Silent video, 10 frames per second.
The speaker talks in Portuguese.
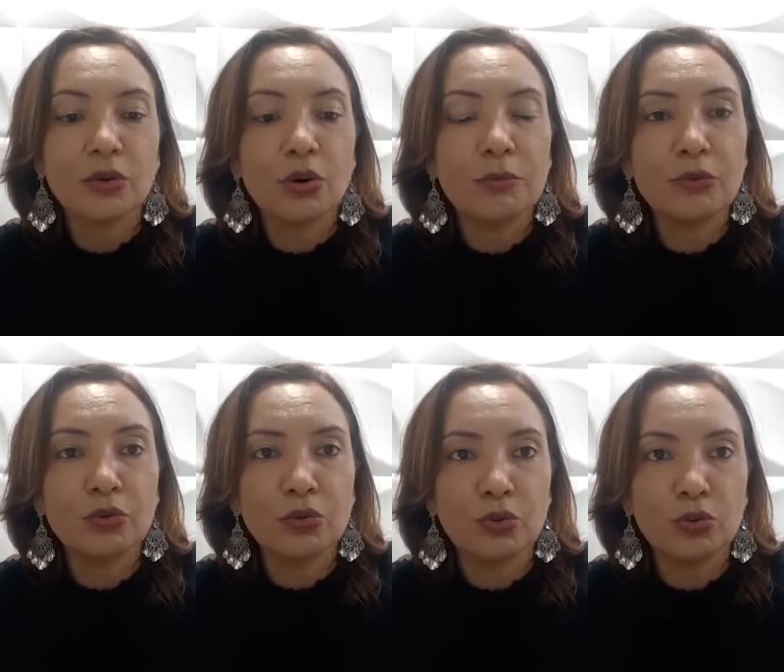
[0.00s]
como
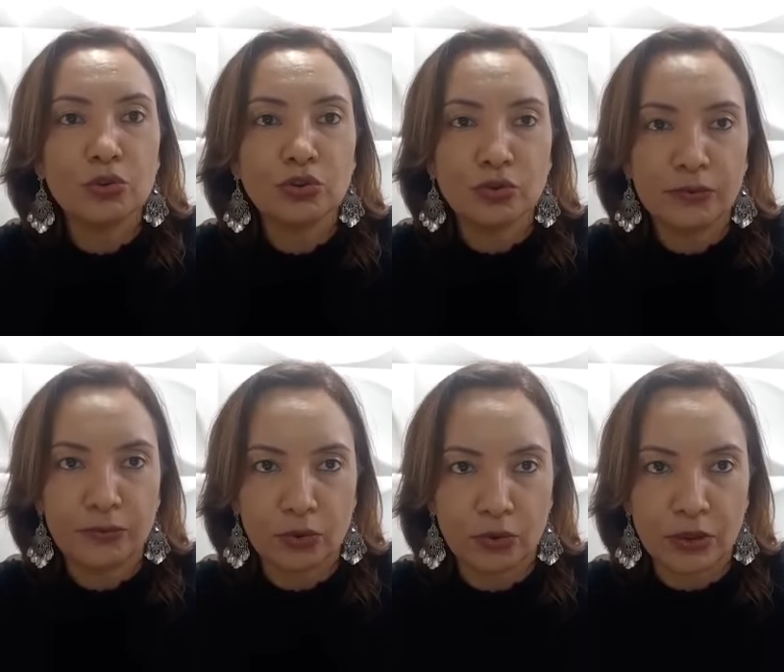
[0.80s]
no curso
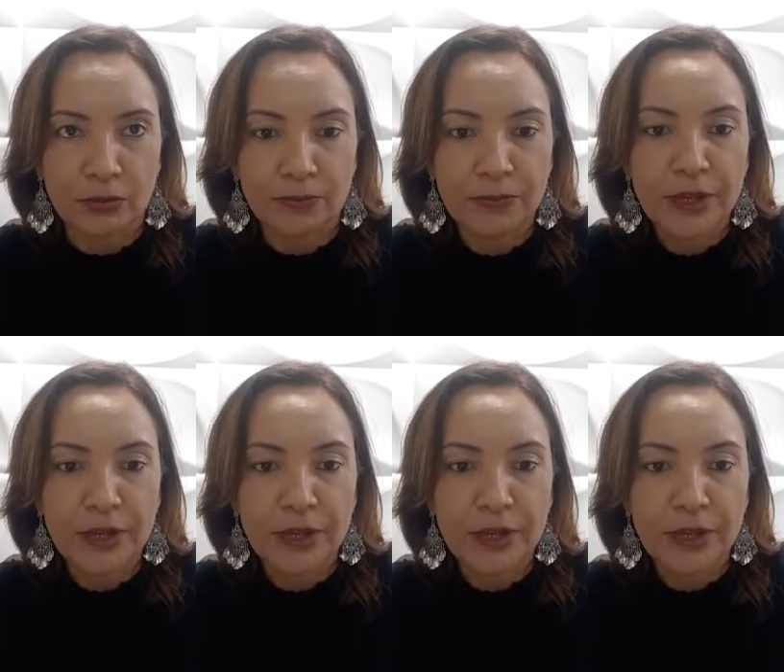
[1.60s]
foram